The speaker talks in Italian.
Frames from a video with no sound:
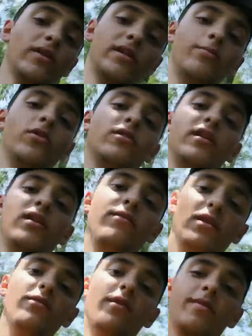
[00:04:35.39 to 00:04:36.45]
tipologia di
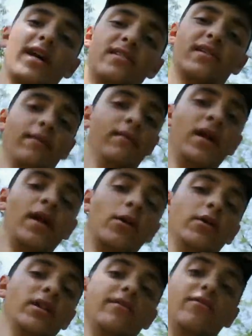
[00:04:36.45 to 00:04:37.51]
video vi piaccia.
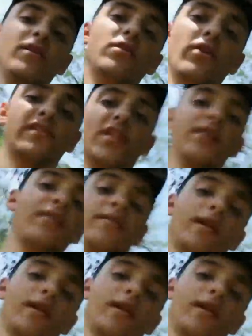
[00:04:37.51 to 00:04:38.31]
Quindi vi invito a iscrivervi